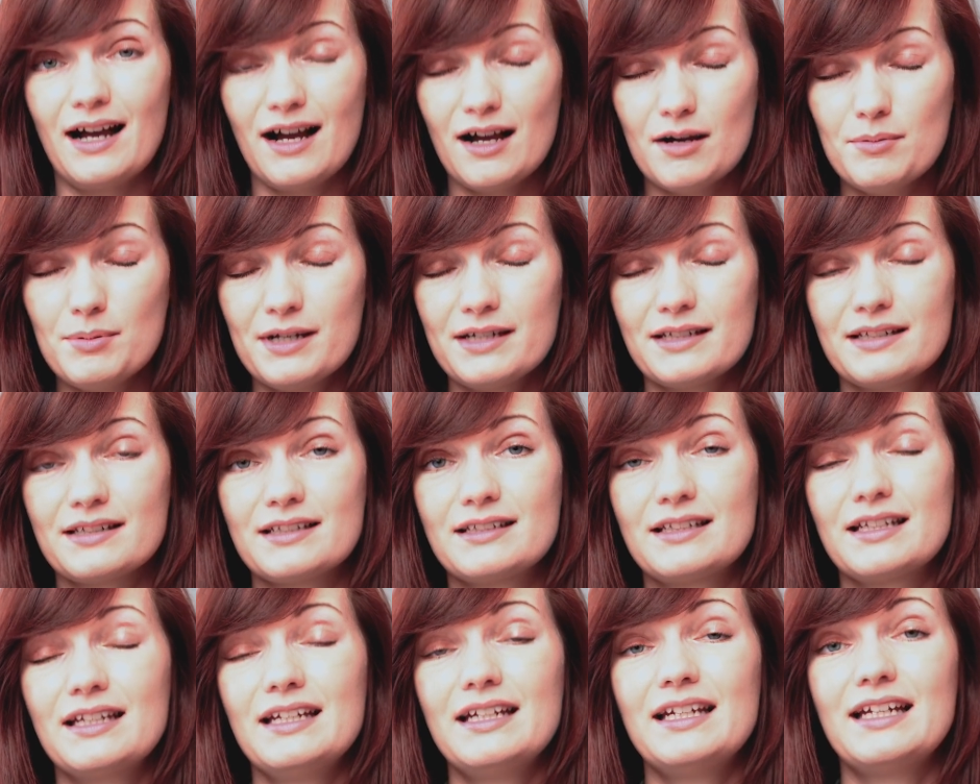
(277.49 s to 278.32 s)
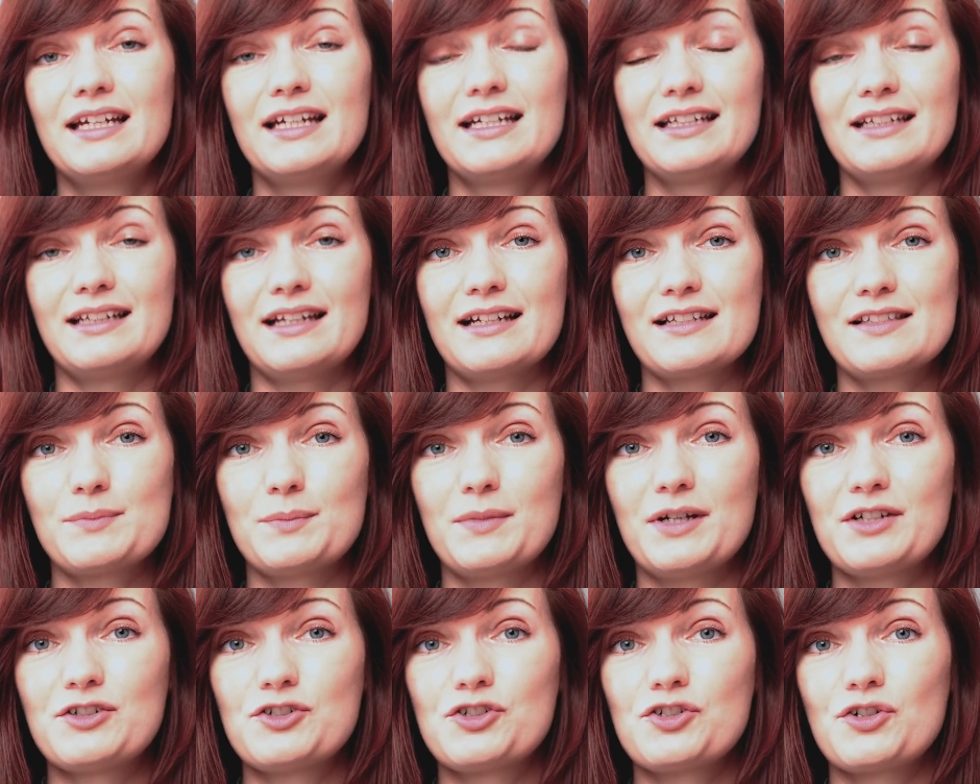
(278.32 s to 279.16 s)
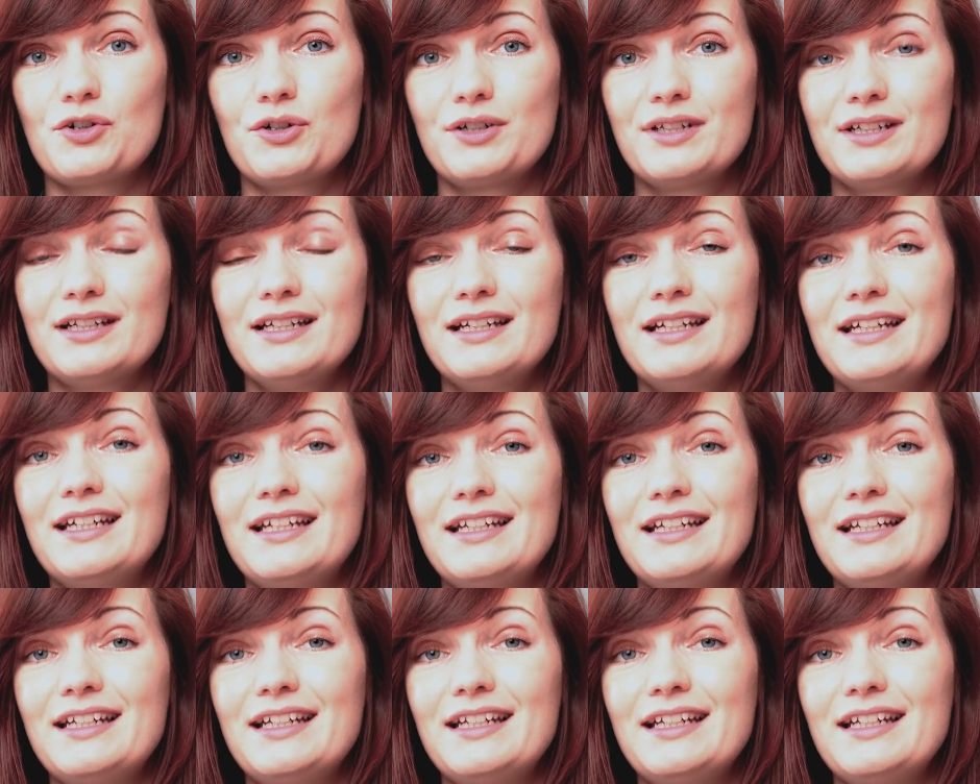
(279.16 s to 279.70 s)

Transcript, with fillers: arbeitet, dass man schon